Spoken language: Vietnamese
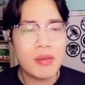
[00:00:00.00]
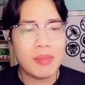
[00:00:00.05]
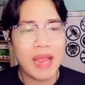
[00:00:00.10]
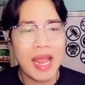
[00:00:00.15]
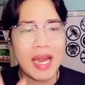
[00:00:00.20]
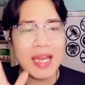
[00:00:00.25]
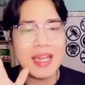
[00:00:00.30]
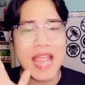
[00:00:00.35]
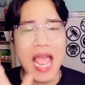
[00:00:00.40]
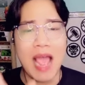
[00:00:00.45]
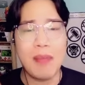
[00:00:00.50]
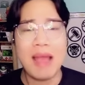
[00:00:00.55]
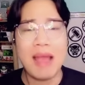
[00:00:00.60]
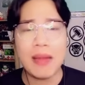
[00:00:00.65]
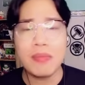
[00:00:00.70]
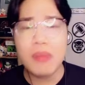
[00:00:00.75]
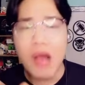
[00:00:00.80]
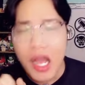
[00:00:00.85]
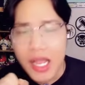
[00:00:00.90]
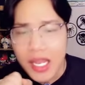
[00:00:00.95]
mấy anh giả
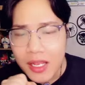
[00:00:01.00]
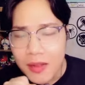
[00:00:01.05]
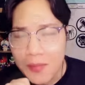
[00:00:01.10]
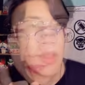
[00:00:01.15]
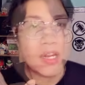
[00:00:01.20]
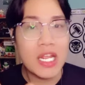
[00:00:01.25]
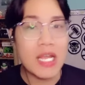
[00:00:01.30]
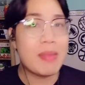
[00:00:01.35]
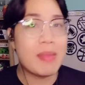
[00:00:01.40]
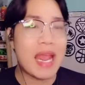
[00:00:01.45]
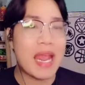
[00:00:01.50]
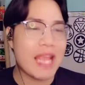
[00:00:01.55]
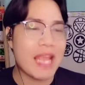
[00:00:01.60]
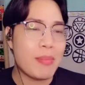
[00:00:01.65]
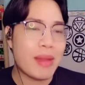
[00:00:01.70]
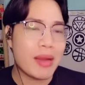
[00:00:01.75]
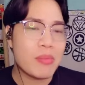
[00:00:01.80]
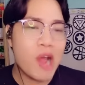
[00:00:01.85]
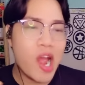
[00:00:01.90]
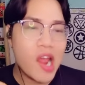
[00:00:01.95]
anh mới thì mấy anh
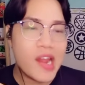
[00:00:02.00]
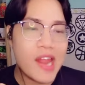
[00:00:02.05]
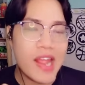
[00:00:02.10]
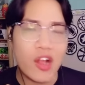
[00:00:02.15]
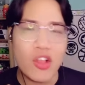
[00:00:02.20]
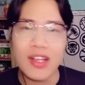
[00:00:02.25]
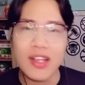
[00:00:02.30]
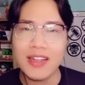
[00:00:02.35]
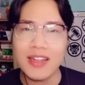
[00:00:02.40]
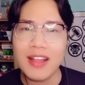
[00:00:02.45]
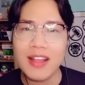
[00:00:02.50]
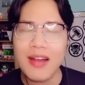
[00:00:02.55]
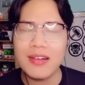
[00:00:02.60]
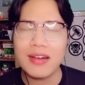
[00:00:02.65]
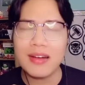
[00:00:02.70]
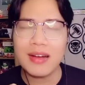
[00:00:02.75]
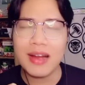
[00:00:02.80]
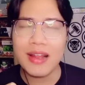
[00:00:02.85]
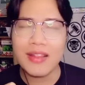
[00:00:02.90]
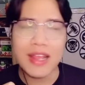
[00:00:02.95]
giả anh mới này có những cái
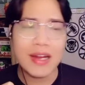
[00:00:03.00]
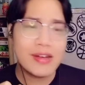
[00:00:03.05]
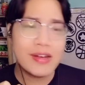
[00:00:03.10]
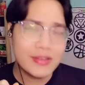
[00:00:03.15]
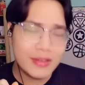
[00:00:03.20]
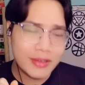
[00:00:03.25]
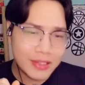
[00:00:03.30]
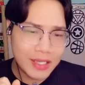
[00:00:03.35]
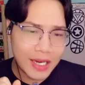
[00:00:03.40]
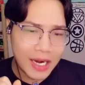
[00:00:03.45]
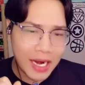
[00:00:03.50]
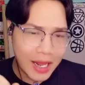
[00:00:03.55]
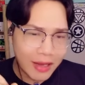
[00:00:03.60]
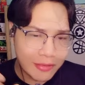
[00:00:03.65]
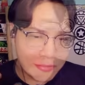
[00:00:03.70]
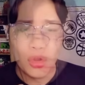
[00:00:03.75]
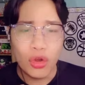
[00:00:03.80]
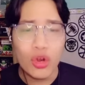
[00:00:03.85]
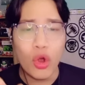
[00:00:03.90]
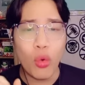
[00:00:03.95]
tên rất là dễ thương như
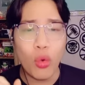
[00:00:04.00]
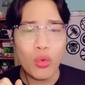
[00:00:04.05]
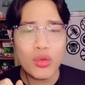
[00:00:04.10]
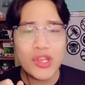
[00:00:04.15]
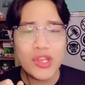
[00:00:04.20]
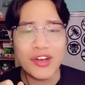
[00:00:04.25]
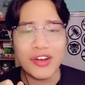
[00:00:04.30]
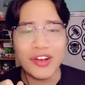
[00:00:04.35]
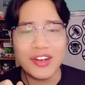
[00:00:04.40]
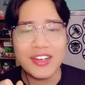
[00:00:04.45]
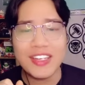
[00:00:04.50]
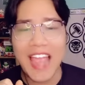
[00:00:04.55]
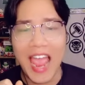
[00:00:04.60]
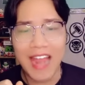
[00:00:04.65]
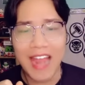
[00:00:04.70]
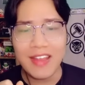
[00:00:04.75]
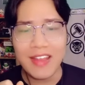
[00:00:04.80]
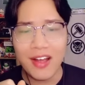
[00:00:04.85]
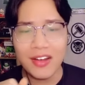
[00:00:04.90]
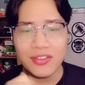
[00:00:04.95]
là ngũ trưởng
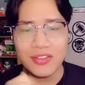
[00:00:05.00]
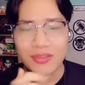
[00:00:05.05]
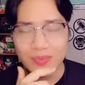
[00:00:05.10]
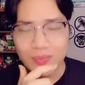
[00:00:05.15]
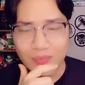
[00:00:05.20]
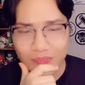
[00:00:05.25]
giả nhân